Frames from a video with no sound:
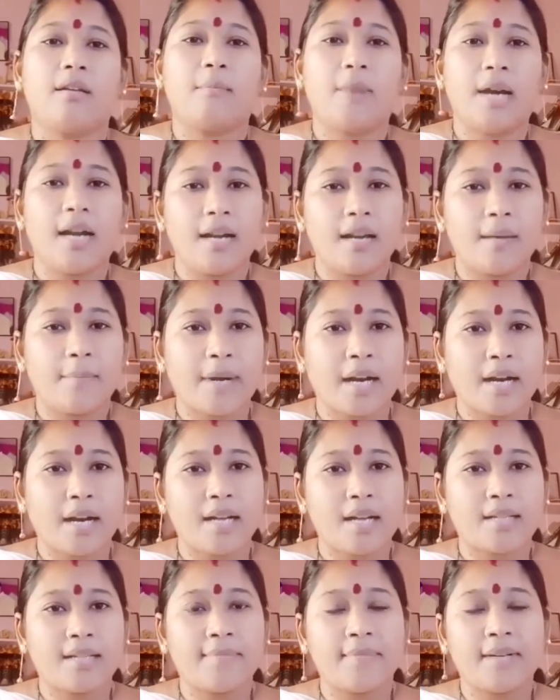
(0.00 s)
మళ్లీ
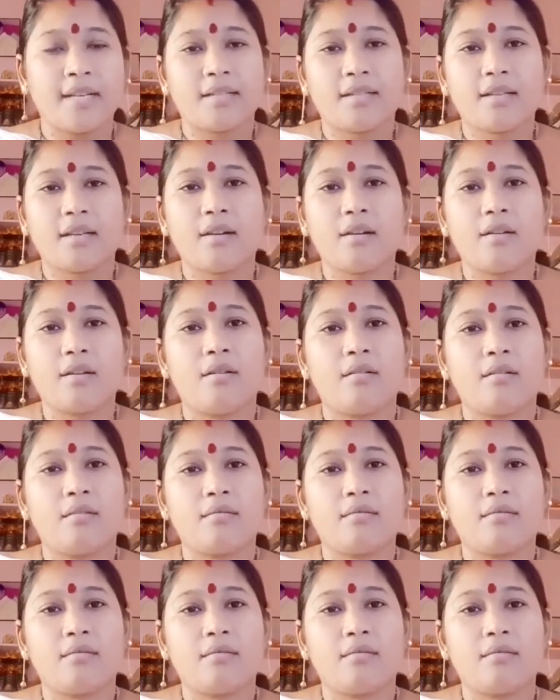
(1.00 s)
ప్రకాశం డిస్టిక్ లో